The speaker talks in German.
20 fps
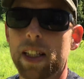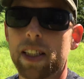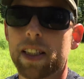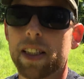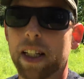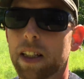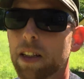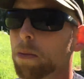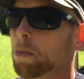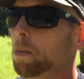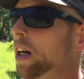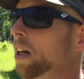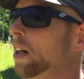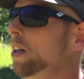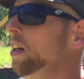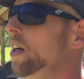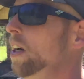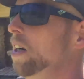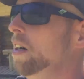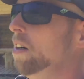ich denke mal,
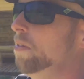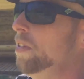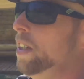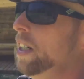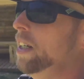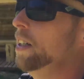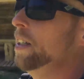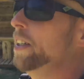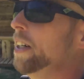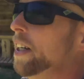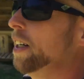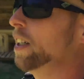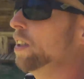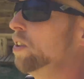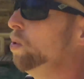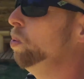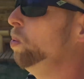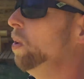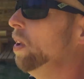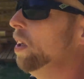wer in der
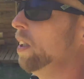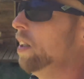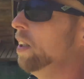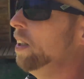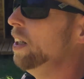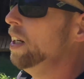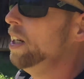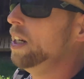Natur